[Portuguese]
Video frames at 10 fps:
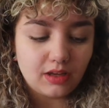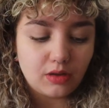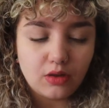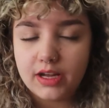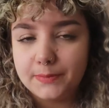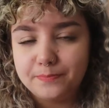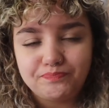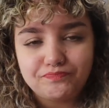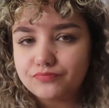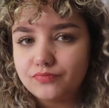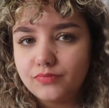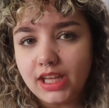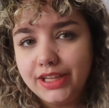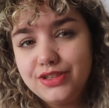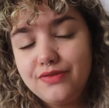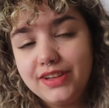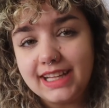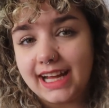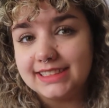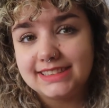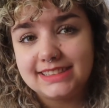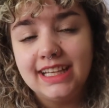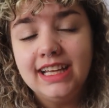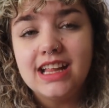coloca divindades